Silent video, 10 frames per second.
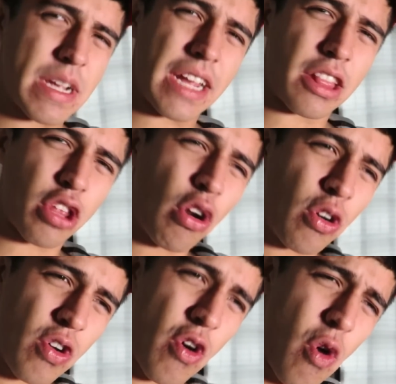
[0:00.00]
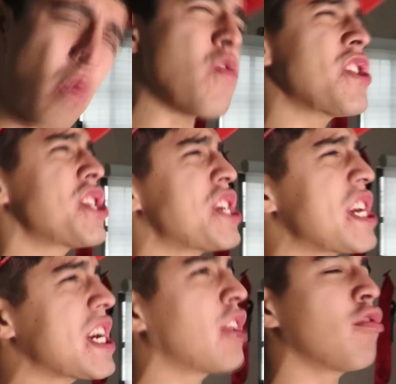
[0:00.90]
Que tronó un
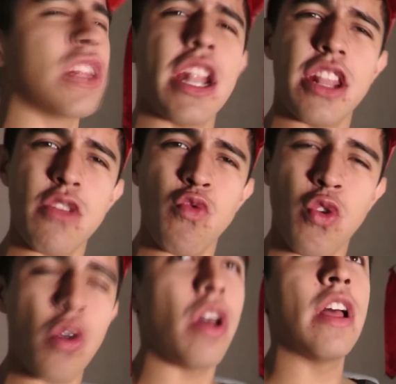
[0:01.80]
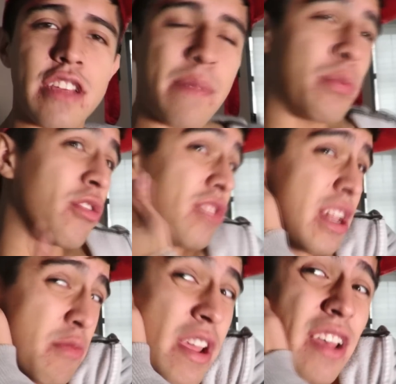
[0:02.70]
chingazo tan duro. Si de por sí
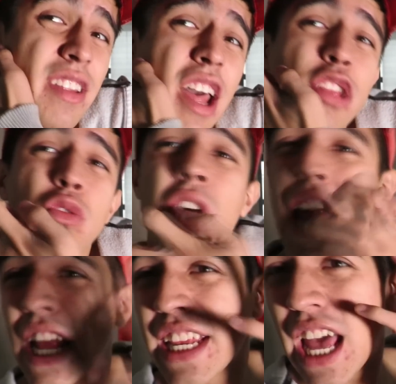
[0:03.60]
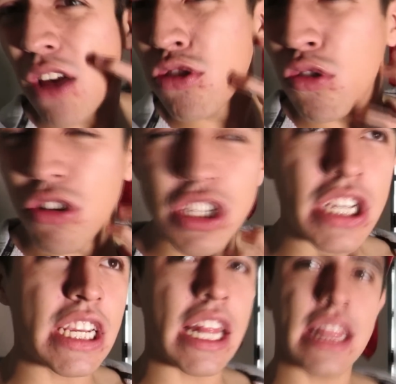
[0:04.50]
el güey ya estaba todo arañado, todo
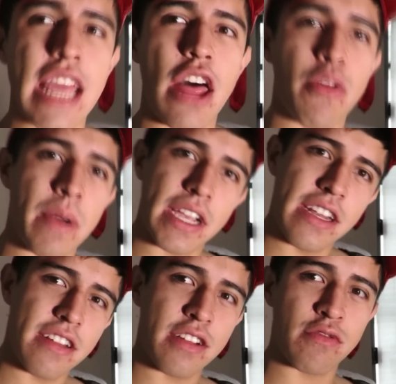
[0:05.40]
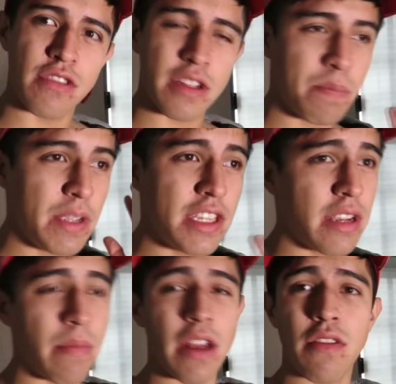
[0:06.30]
chingueteado. Imagínense con esa
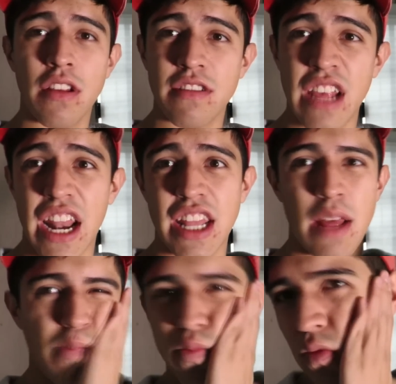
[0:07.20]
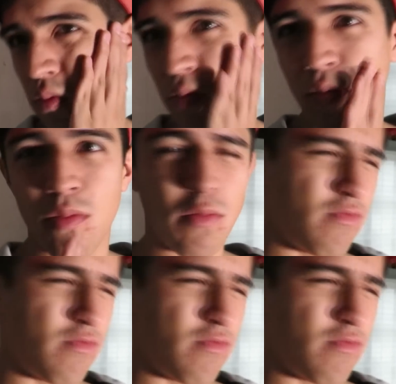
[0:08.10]
pinche mano de cerda. ¡Pum!